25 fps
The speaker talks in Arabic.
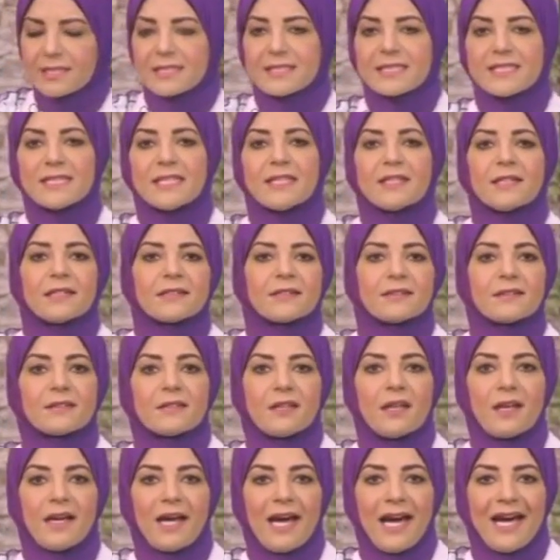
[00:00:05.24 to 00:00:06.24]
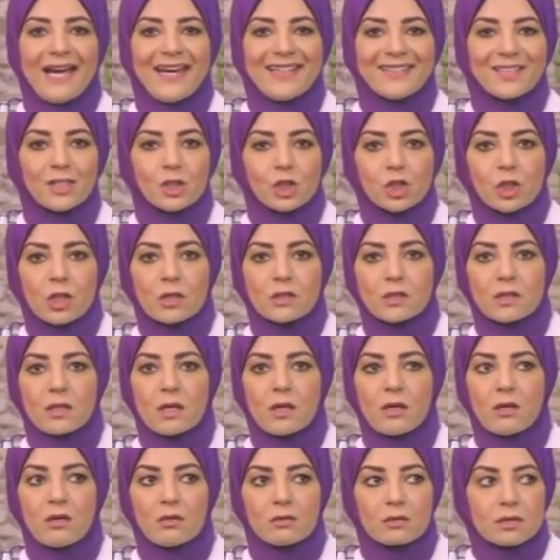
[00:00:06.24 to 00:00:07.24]
سيره آه، حياتي الشخصيه
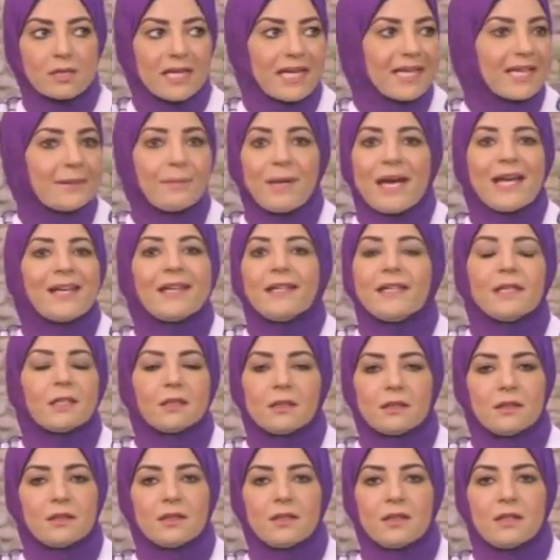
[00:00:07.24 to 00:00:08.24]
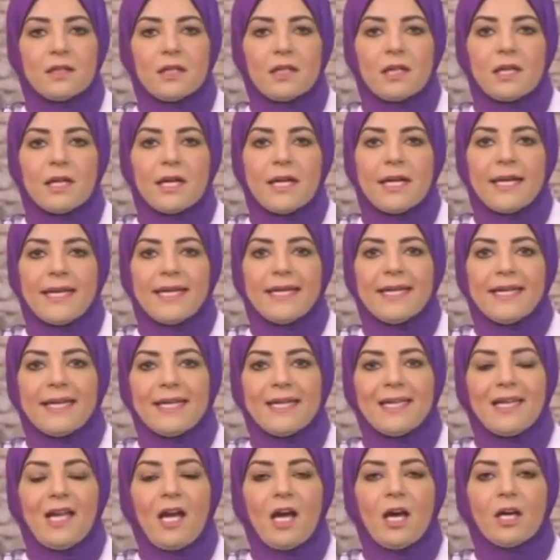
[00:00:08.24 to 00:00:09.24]
خالص اجيبها ليه ايه
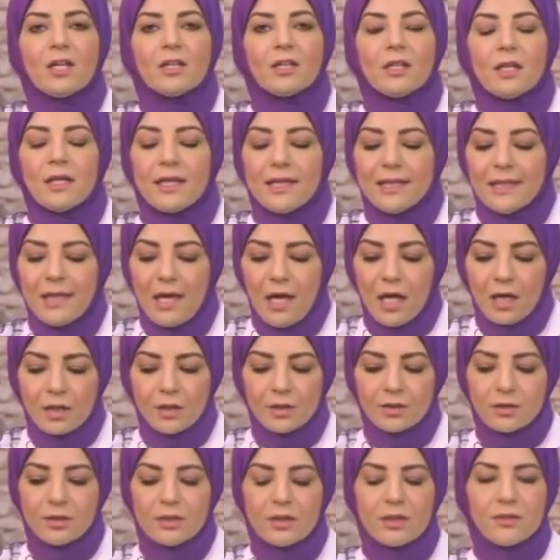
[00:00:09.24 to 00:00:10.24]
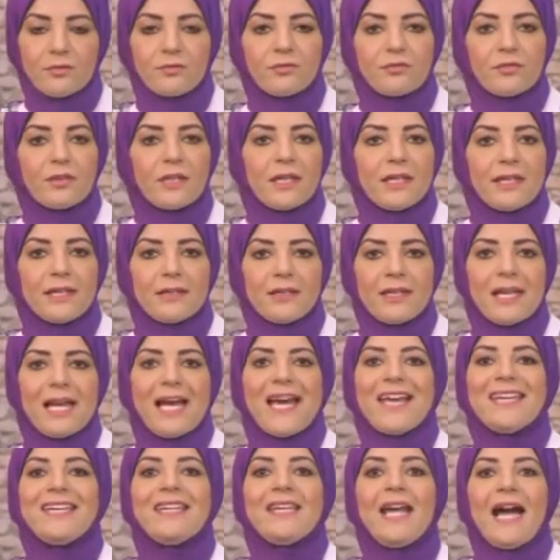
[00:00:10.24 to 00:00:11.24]
اللي حي... ايه اللي هيضيف آه،
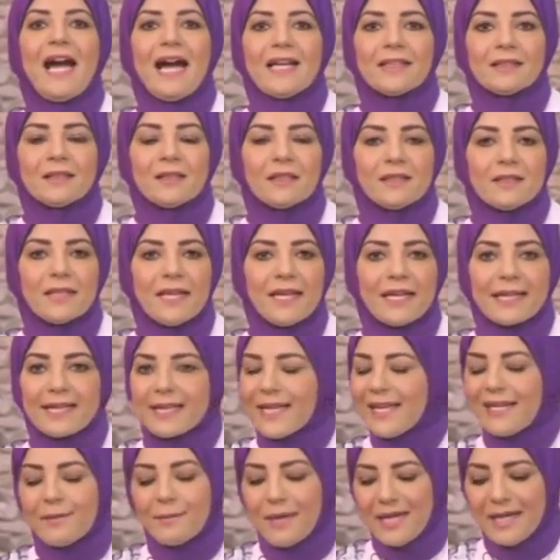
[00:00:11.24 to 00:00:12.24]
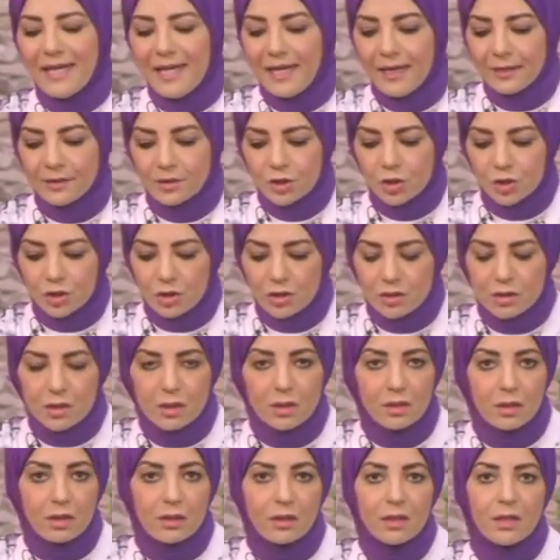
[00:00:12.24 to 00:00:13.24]
لاي حد ان انا اتكلم عن حياتي
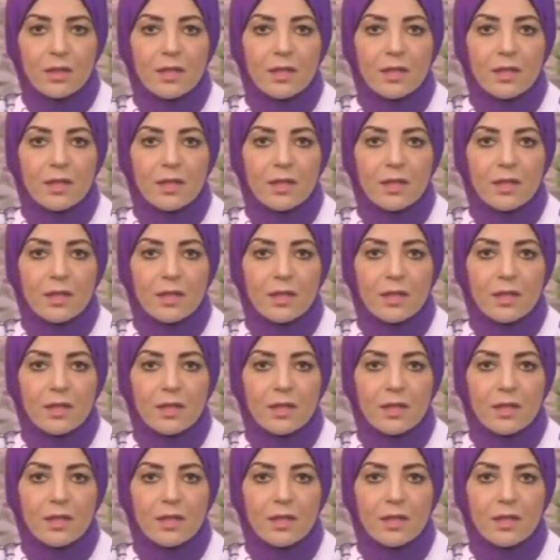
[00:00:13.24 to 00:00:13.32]
الشخصيه